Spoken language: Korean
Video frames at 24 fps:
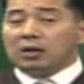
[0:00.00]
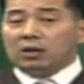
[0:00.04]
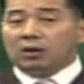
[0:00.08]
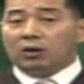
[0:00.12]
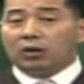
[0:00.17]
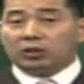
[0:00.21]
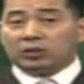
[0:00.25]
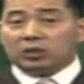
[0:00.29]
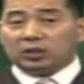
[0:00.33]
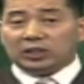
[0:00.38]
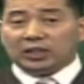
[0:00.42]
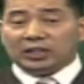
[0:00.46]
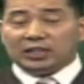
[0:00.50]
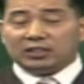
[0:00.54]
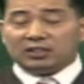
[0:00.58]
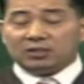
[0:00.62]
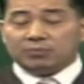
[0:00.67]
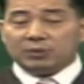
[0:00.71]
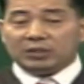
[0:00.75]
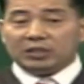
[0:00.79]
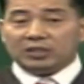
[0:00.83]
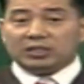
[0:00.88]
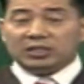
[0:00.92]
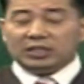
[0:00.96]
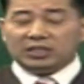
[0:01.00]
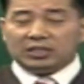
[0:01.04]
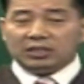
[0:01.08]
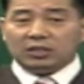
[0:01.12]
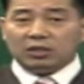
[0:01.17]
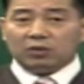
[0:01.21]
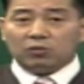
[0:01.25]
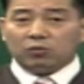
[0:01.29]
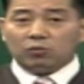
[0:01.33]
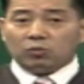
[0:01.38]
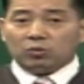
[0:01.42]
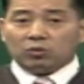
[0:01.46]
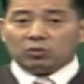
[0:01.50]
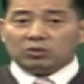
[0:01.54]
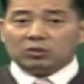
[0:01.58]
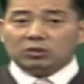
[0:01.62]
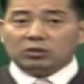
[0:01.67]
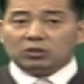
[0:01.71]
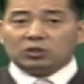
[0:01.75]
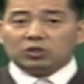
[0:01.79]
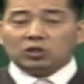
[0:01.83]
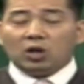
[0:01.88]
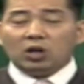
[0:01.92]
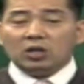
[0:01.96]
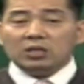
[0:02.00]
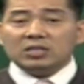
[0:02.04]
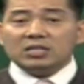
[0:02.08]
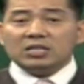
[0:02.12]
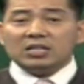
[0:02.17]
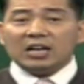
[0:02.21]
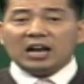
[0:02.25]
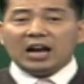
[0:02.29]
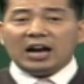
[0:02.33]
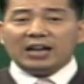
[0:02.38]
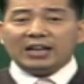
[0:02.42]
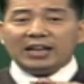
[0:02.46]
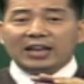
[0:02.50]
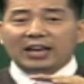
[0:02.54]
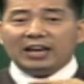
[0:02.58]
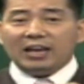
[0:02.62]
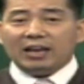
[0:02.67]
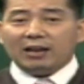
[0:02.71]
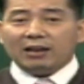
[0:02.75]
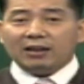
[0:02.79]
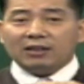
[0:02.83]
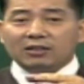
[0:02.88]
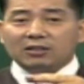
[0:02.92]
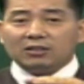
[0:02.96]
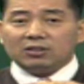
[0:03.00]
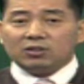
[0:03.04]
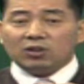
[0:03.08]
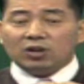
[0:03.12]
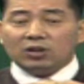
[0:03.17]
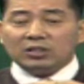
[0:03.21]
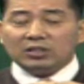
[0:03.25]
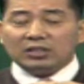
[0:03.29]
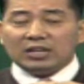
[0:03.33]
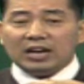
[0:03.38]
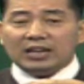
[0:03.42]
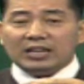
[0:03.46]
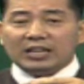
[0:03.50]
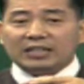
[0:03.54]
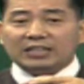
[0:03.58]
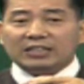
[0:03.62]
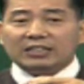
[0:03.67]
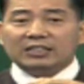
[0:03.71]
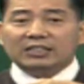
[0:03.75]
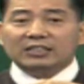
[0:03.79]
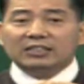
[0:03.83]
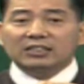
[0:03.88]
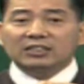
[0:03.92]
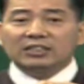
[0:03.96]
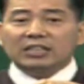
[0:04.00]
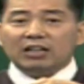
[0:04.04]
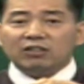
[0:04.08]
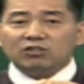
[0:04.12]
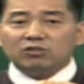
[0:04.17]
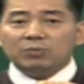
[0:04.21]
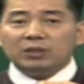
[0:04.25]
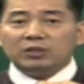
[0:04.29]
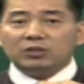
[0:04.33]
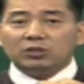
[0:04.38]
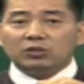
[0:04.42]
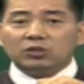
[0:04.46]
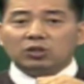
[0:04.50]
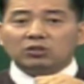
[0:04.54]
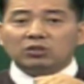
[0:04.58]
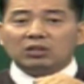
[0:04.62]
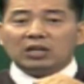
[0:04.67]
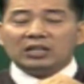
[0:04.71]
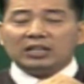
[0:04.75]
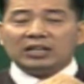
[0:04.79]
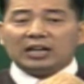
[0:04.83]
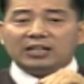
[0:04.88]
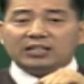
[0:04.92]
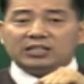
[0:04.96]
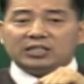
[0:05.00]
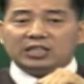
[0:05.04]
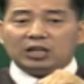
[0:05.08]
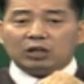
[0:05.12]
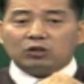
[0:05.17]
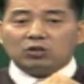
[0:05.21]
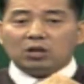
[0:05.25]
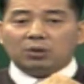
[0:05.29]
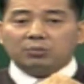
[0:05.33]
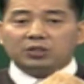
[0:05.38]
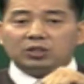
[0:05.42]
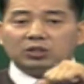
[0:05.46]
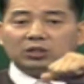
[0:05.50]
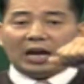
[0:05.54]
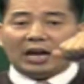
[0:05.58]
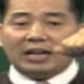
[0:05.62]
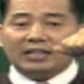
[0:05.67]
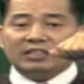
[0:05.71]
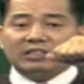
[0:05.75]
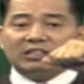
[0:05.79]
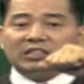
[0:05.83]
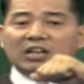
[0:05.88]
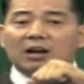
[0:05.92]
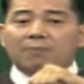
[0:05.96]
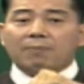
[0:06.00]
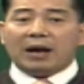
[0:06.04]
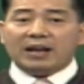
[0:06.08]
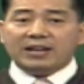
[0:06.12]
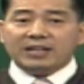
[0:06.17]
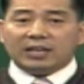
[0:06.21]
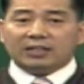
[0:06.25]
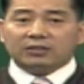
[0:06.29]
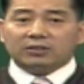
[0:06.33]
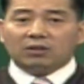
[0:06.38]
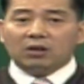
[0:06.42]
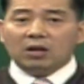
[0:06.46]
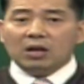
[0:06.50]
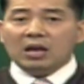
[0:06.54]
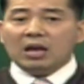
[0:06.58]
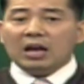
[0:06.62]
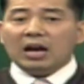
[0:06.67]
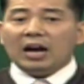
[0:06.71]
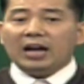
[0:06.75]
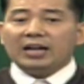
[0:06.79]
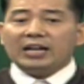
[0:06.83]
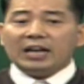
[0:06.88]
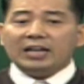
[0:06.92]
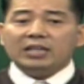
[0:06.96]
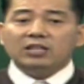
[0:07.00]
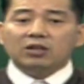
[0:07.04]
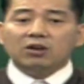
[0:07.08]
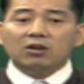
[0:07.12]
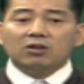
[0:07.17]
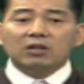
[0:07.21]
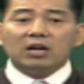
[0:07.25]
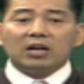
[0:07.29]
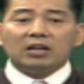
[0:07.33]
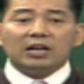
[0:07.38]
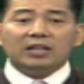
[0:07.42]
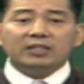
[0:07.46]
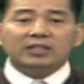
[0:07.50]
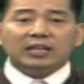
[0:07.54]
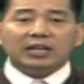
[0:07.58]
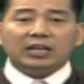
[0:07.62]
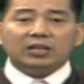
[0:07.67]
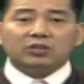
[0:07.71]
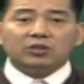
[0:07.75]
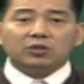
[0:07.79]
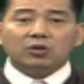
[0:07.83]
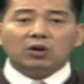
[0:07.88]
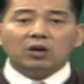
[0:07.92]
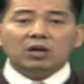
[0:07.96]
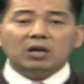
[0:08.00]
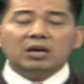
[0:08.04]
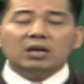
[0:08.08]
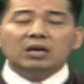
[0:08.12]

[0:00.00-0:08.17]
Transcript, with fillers: 어떻다겠습니까? 지지는 그 천간에 천간에 근을 해주면서 천간이 같이 작용하면서 간지가 만나서 하나의 역할을 한다겠죠.